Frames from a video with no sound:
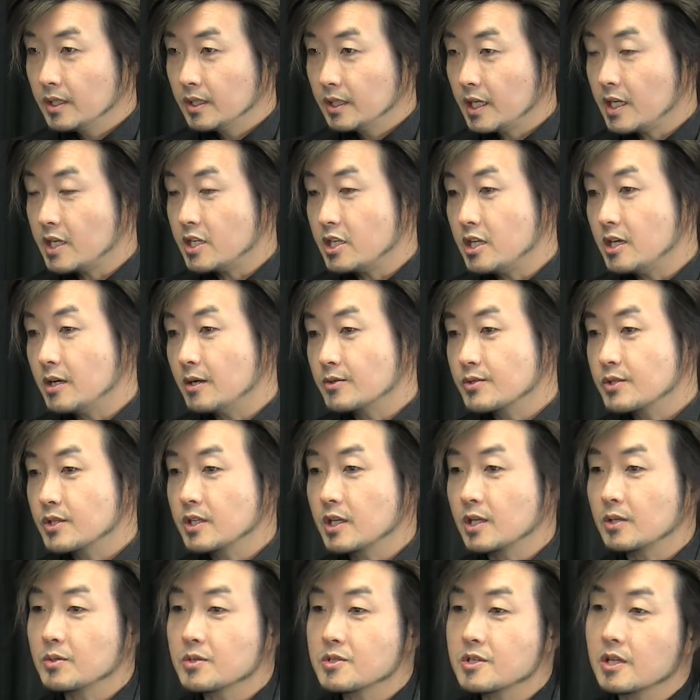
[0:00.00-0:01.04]
thế nhiều họ sẽ
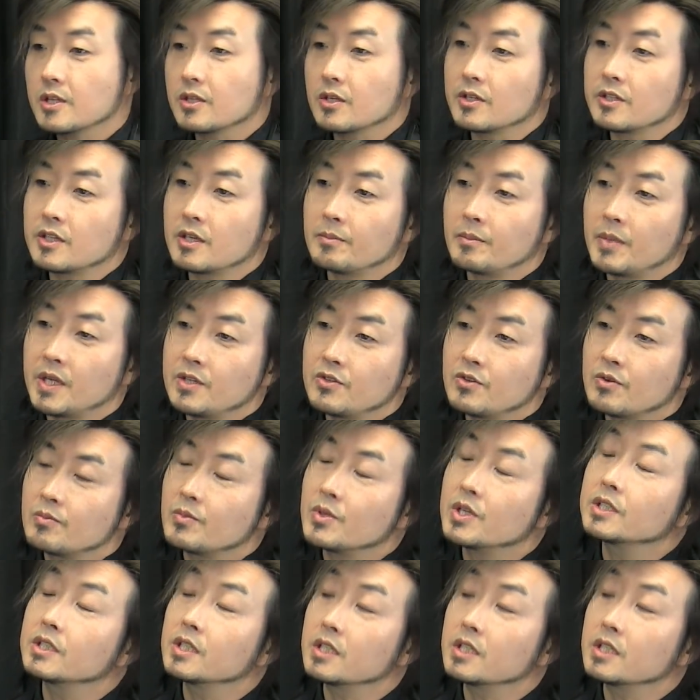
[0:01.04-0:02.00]
chỉ tôi sau đó chỉ bây cho mua